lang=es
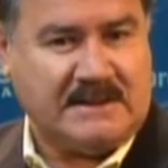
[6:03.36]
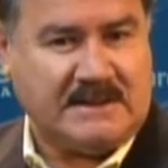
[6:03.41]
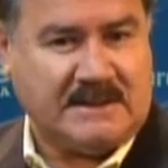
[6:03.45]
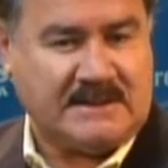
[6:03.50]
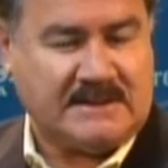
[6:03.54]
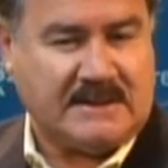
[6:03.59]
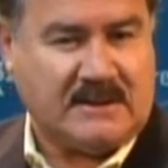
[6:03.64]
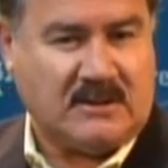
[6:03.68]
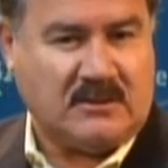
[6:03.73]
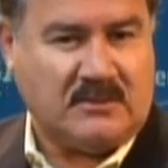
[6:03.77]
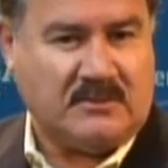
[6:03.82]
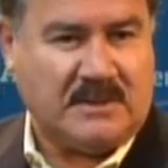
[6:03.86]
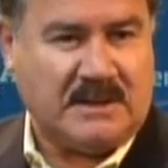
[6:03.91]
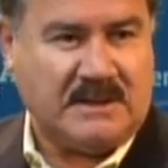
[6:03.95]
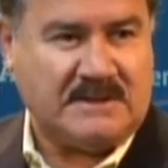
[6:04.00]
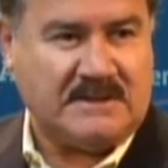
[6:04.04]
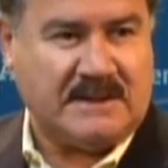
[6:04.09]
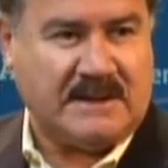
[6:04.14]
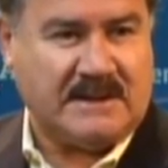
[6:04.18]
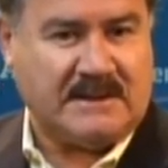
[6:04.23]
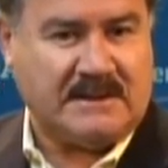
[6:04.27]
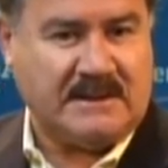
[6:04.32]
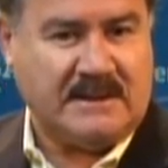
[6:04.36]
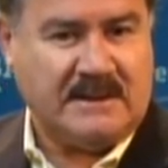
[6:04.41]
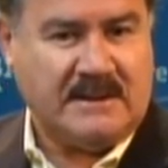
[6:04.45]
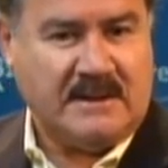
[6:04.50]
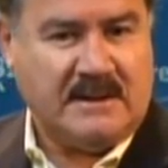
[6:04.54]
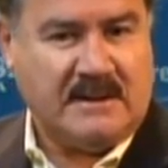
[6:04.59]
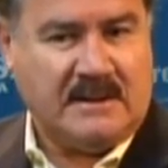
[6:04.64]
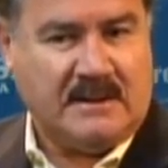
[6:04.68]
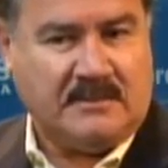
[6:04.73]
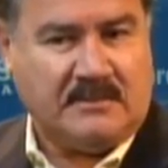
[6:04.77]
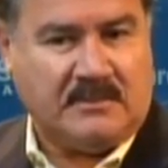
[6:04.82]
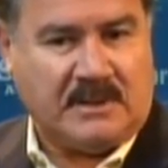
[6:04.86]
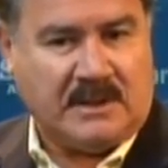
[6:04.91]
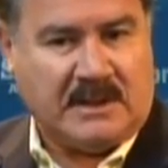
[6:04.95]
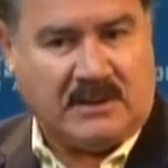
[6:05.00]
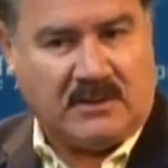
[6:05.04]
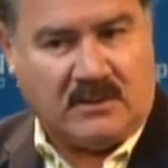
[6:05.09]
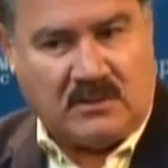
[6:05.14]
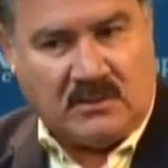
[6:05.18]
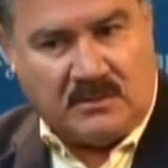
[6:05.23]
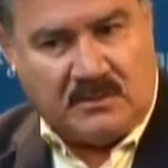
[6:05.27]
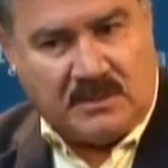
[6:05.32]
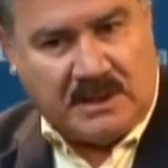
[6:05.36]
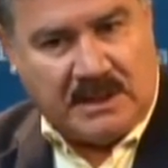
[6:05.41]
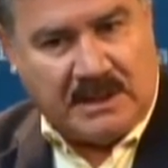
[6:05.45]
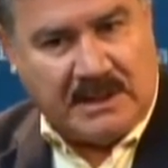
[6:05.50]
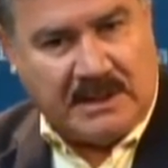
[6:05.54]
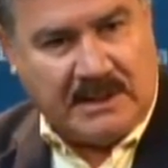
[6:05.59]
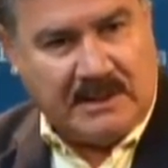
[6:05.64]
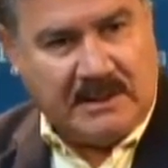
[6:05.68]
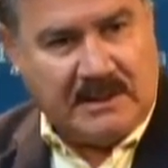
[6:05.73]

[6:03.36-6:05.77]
eh, hasta 2007, pues la economía,